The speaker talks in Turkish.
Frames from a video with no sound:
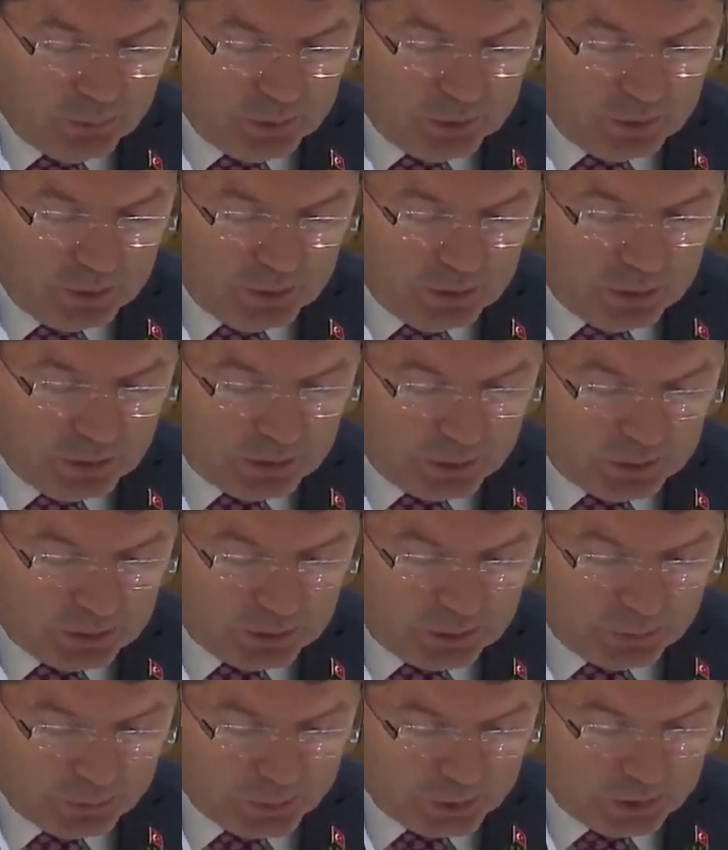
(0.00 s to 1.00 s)

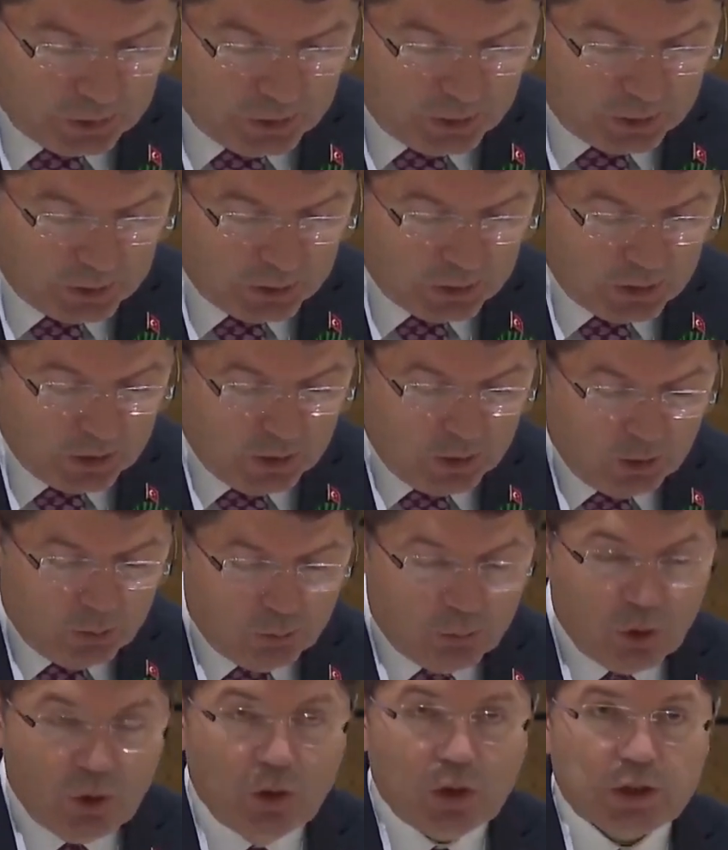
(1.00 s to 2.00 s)
Kıymetli katılımcılar,
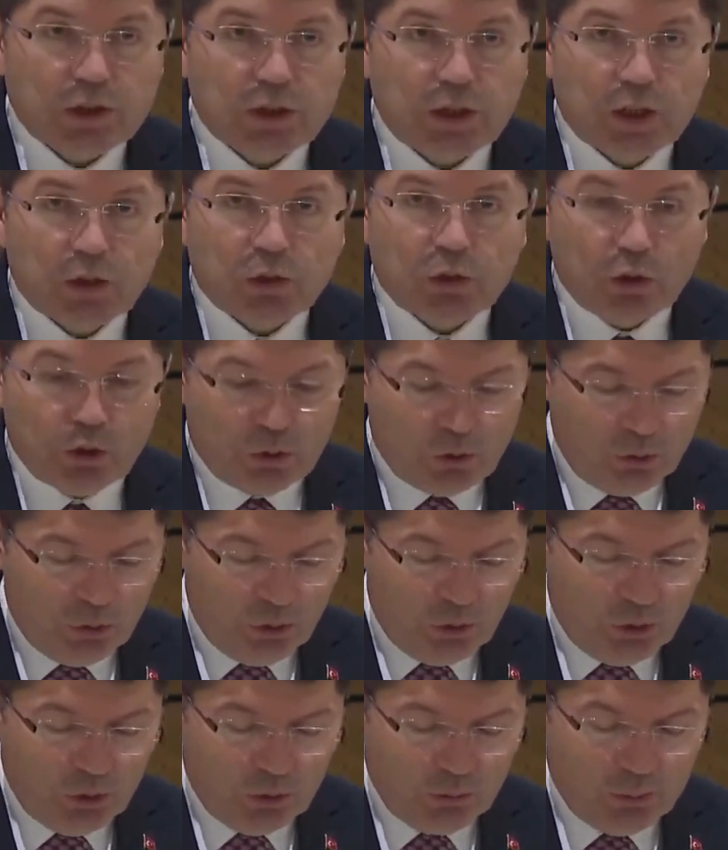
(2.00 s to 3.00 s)
böylesine
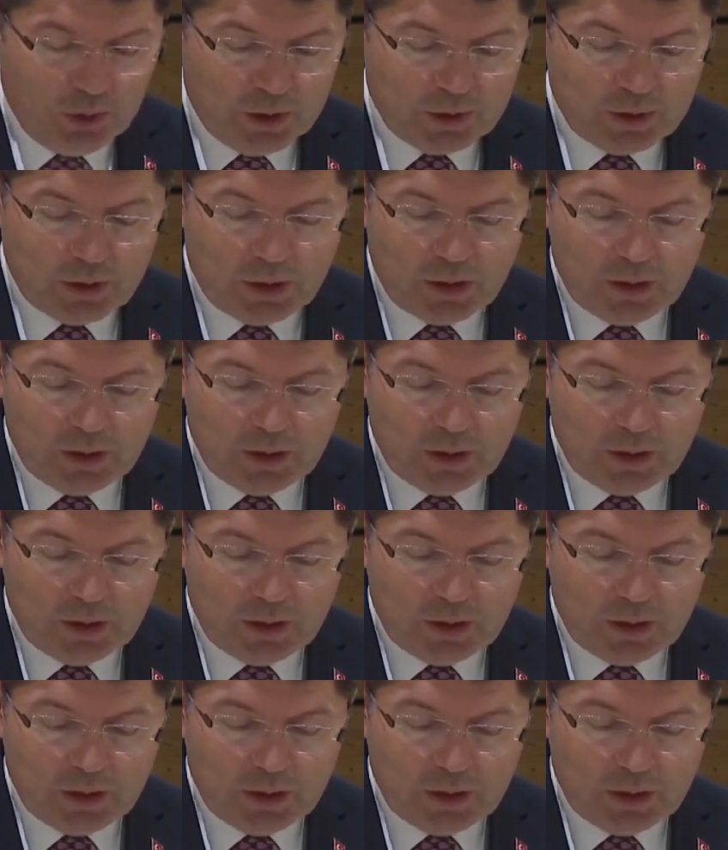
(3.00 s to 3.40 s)
köklü